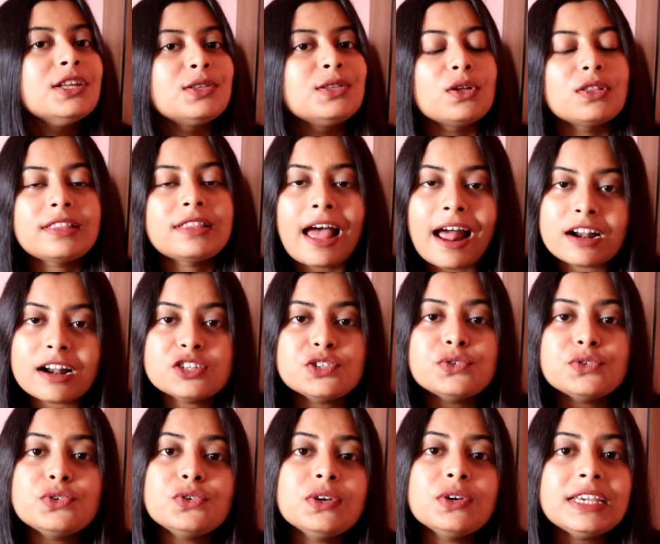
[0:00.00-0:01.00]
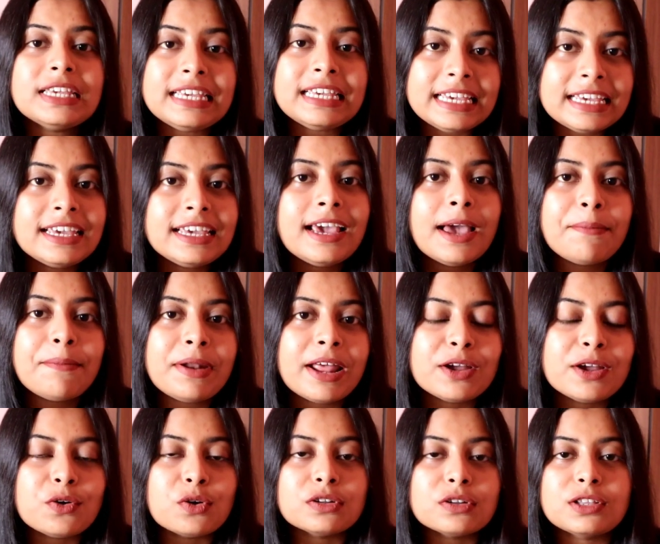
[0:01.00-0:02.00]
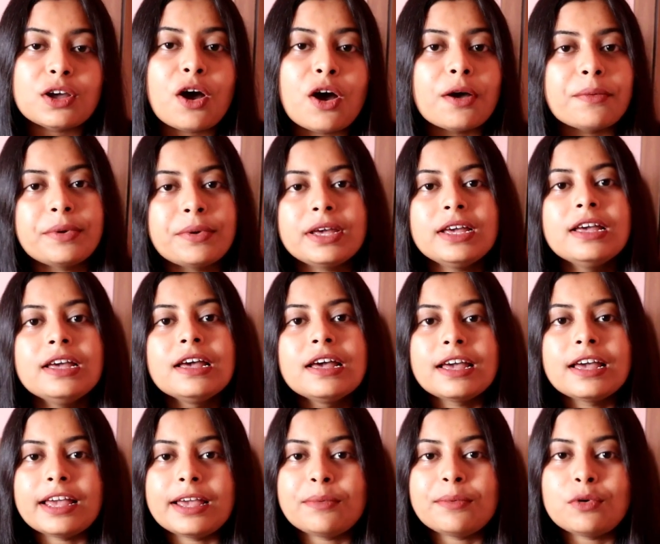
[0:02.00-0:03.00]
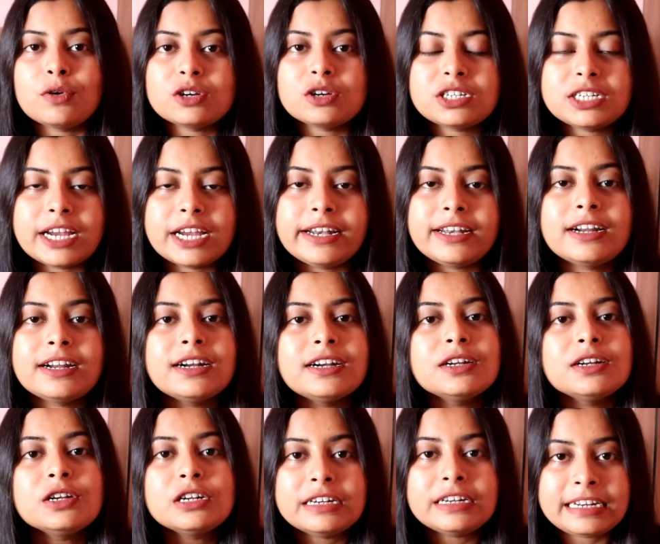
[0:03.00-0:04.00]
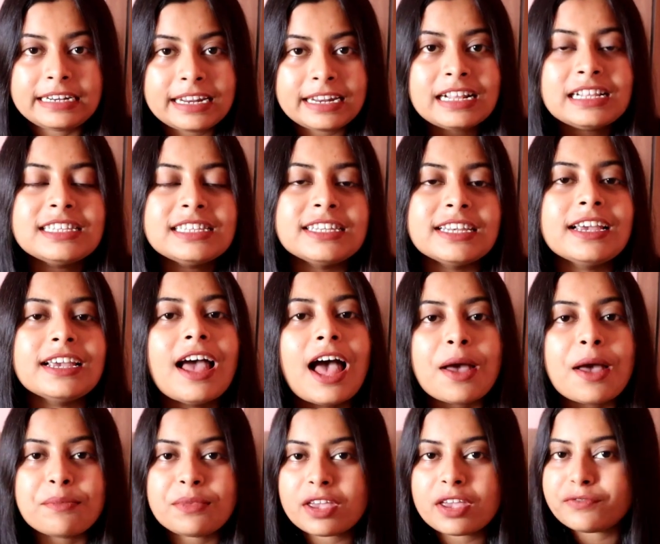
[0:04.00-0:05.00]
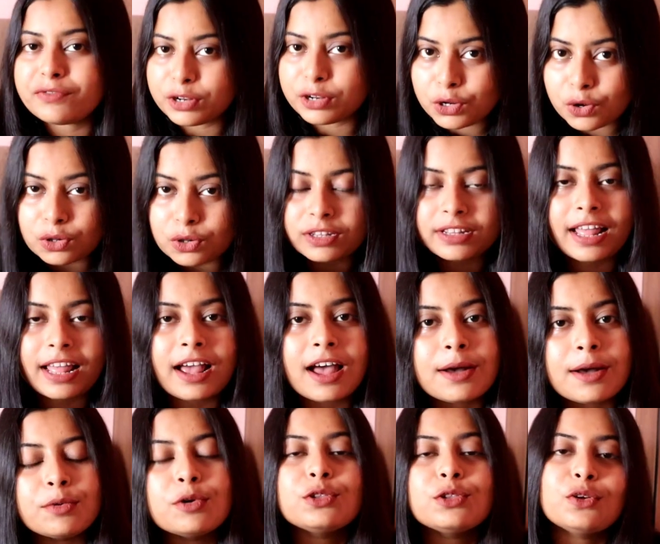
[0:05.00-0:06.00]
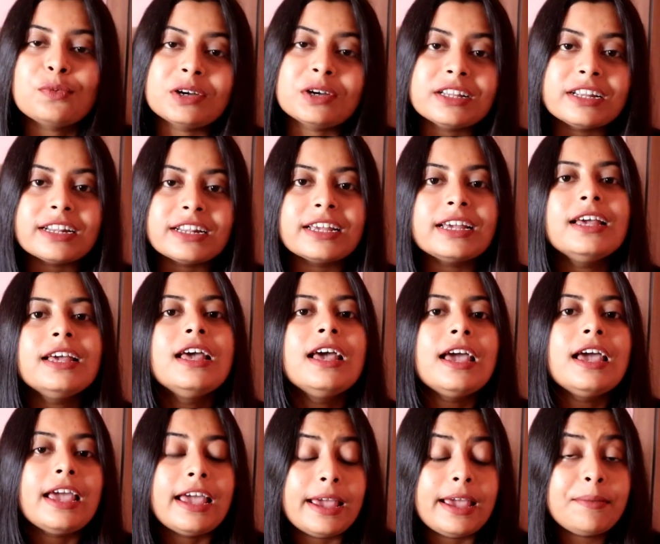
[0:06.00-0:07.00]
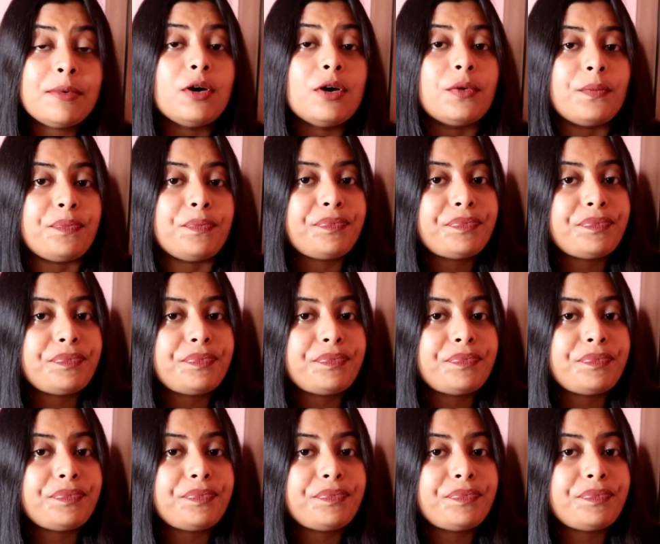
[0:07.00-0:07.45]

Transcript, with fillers: তো তার জন্য কি কি অ্যাপ্লাই করতে হবে এবং সেটার ডিটেলসে আমি এই ভিডিওতে দেখাবো তোমাদেরকে এবং